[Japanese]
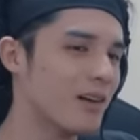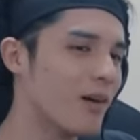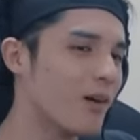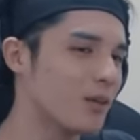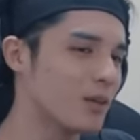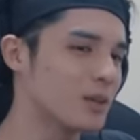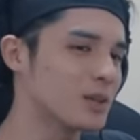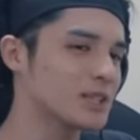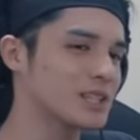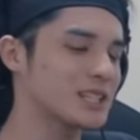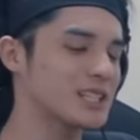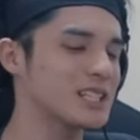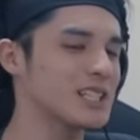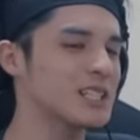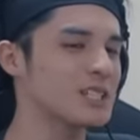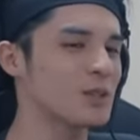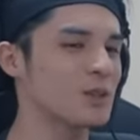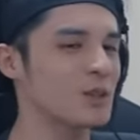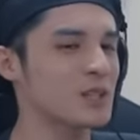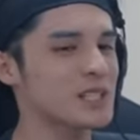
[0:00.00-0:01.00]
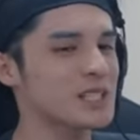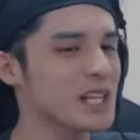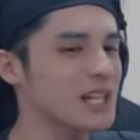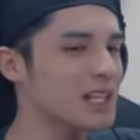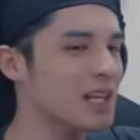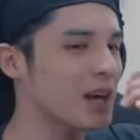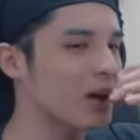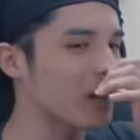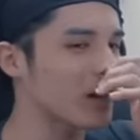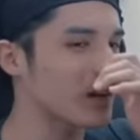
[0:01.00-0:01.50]
俺のツイートの仕
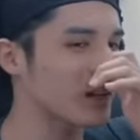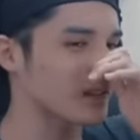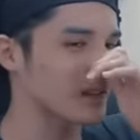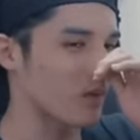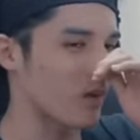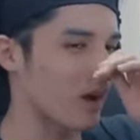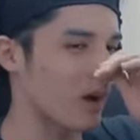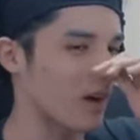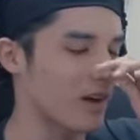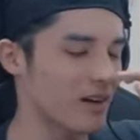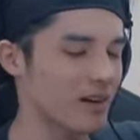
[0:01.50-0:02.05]
方が悪かったわ。